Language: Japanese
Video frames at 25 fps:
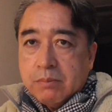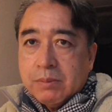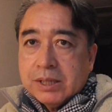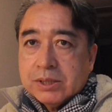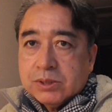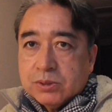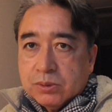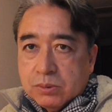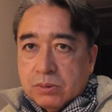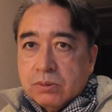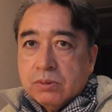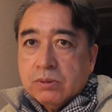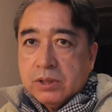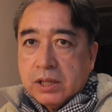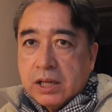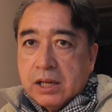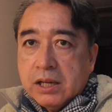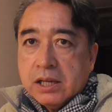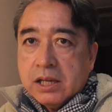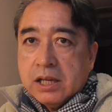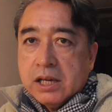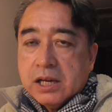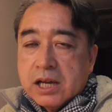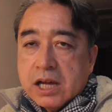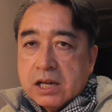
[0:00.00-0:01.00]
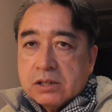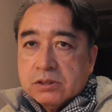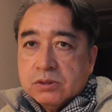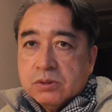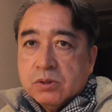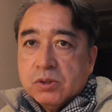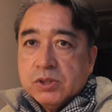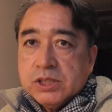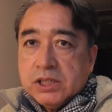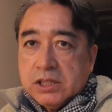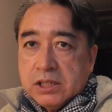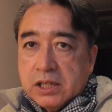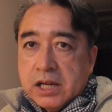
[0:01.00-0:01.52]
まあ、そこをね、各
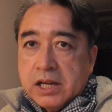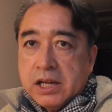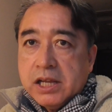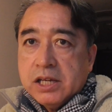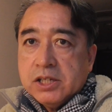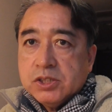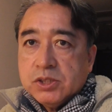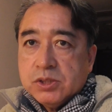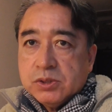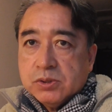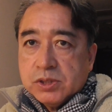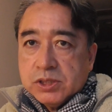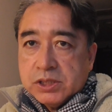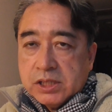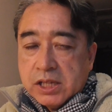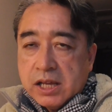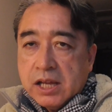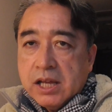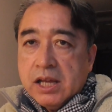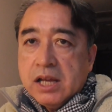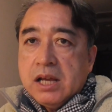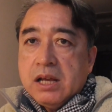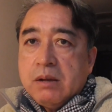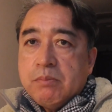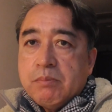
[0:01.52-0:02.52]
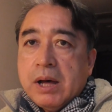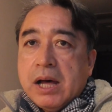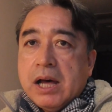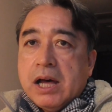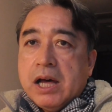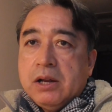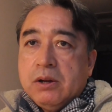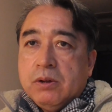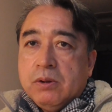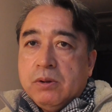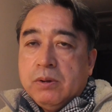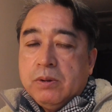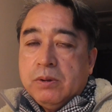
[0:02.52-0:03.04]
個人が練習をして、まあ、
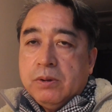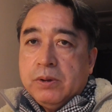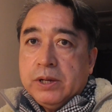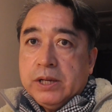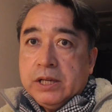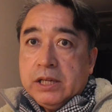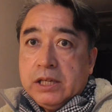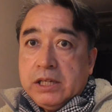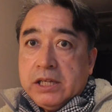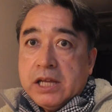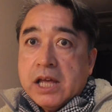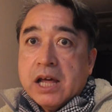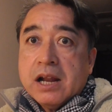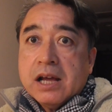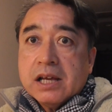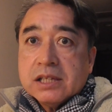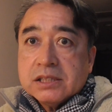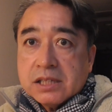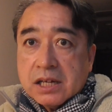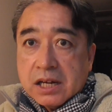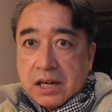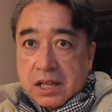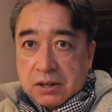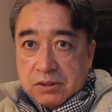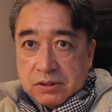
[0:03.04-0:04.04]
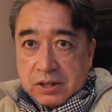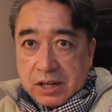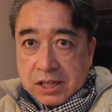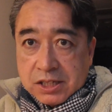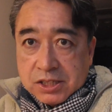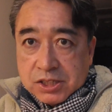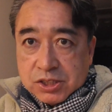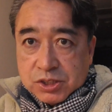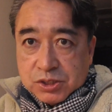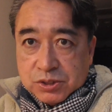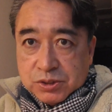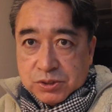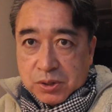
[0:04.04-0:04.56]
あの、やらされる
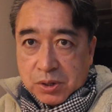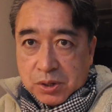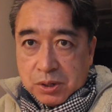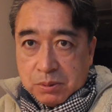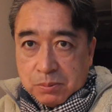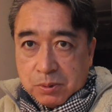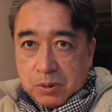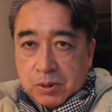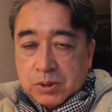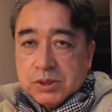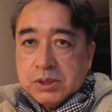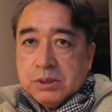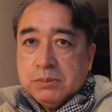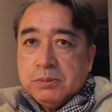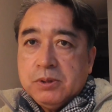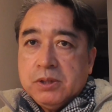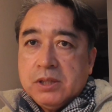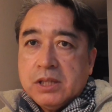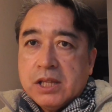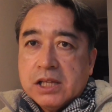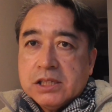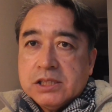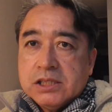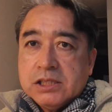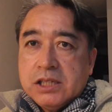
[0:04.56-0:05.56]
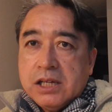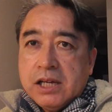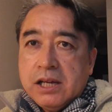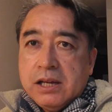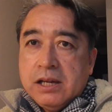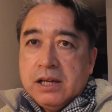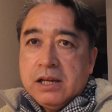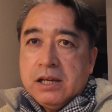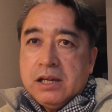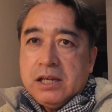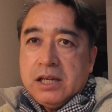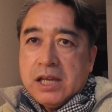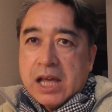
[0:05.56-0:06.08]
練習よりも自分たちで
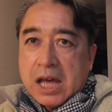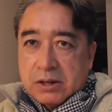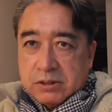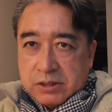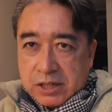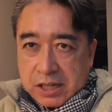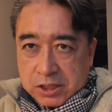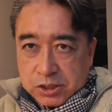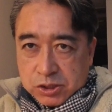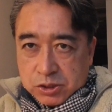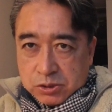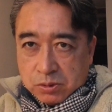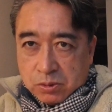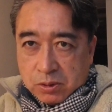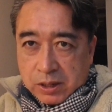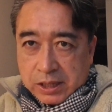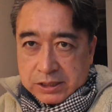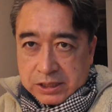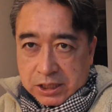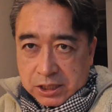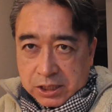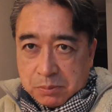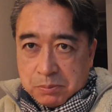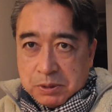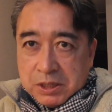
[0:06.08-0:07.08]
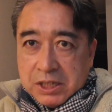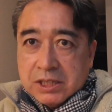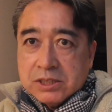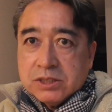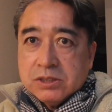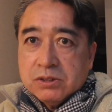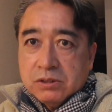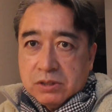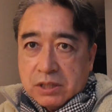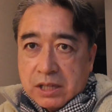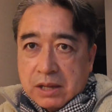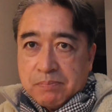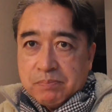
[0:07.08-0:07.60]
やる練習の方が絶対身につ
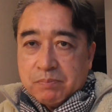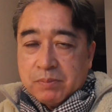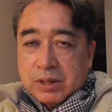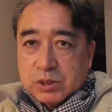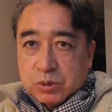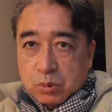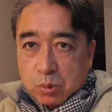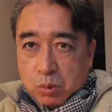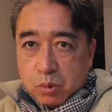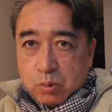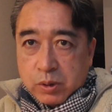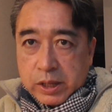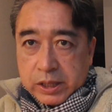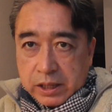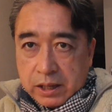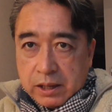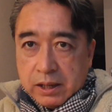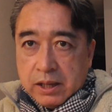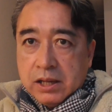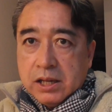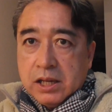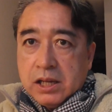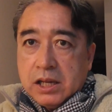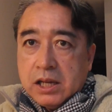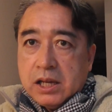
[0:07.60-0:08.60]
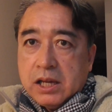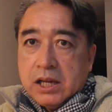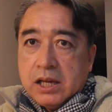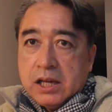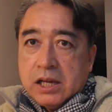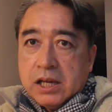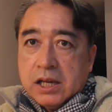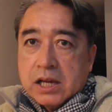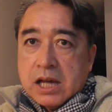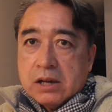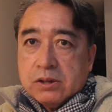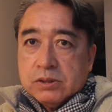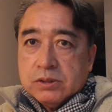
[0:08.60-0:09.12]
くんで、まあ、そこはね、
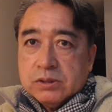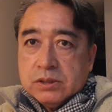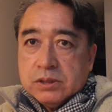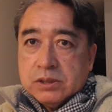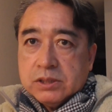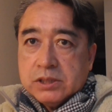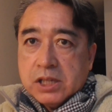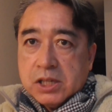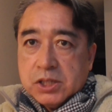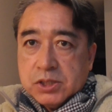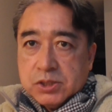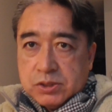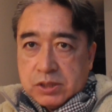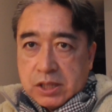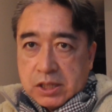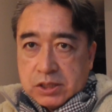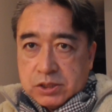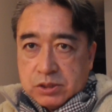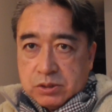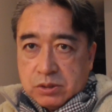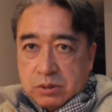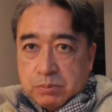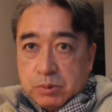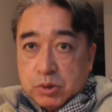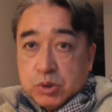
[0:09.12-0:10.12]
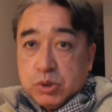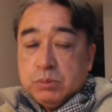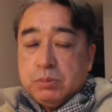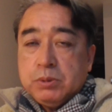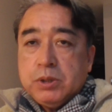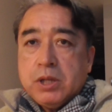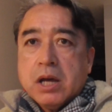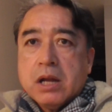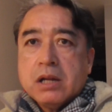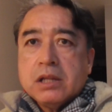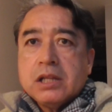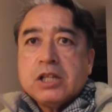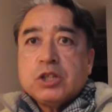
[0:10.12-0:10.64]
えー、各選手たちのもう自分
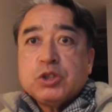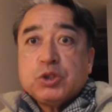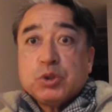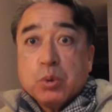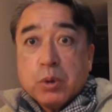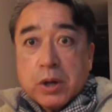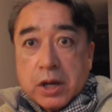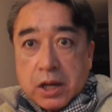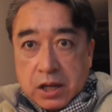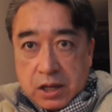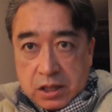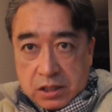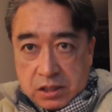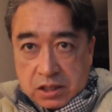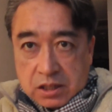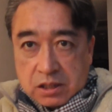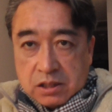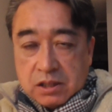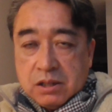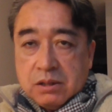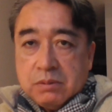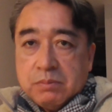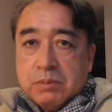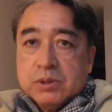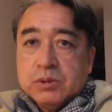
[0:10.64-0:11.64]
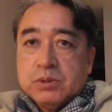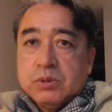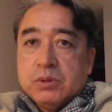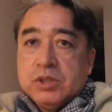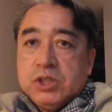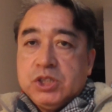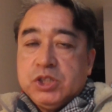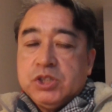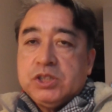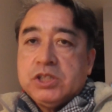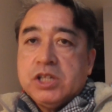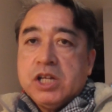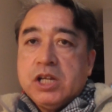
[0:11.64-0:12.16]
でやらないとしょうがないんで、まあ、その
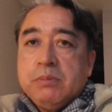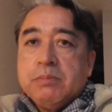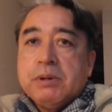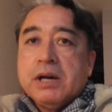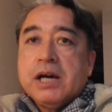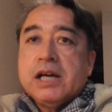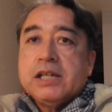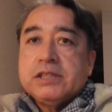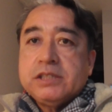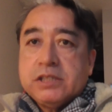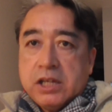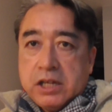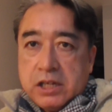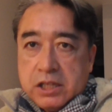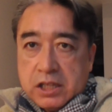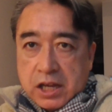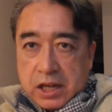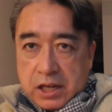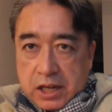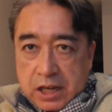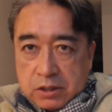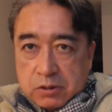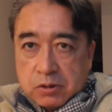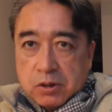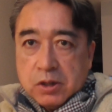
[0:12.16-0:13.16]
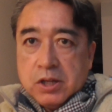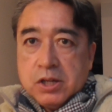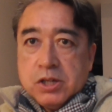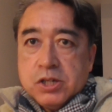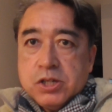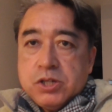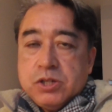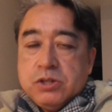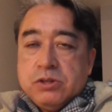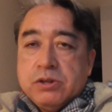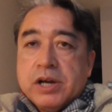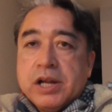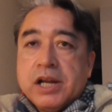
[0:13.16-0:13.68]
実践に任せていきたいなと
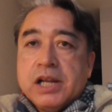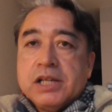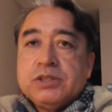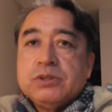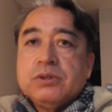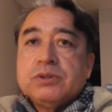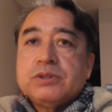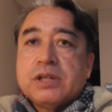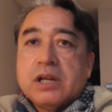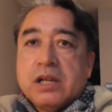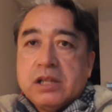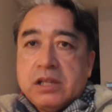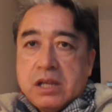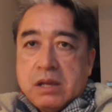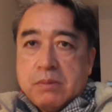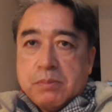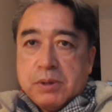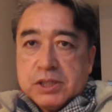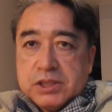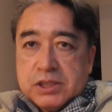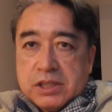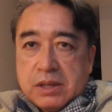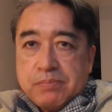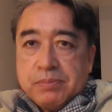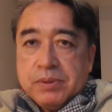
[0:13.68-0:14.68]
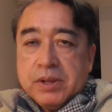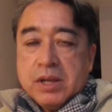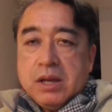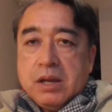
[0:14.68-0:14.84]
いう話をされていました、